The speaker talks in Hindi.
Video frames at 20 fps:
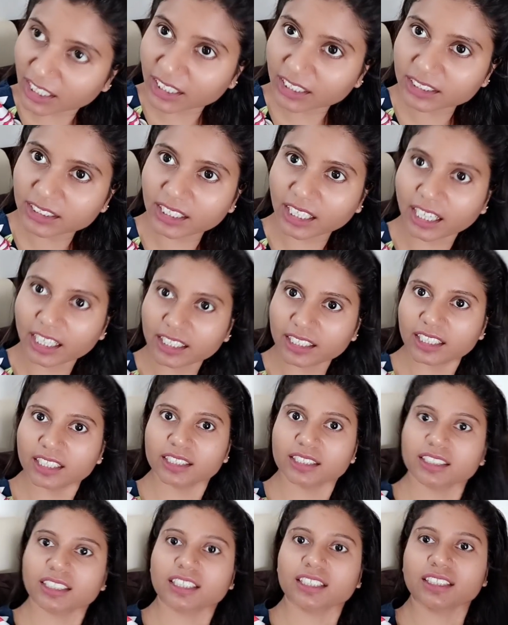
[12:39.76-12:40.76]
है साढ़े
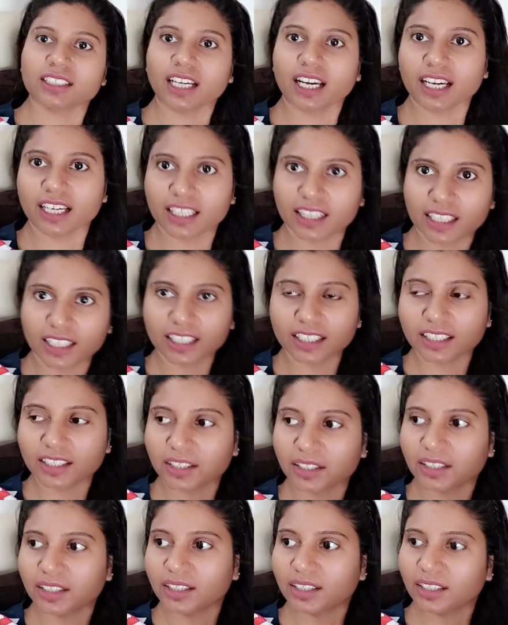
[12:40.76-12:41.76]
दस आई थिंक
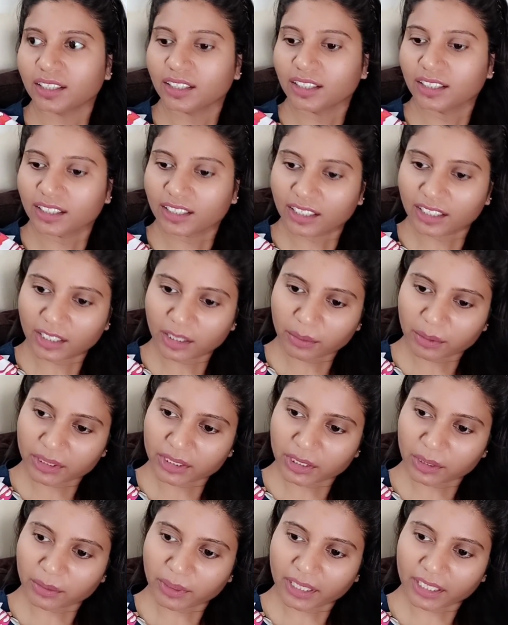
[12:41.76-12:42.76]
कितने
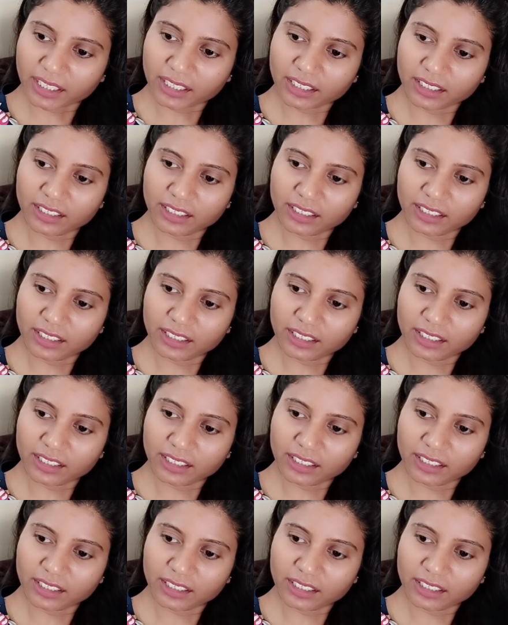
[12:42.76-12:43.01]
बजे है माही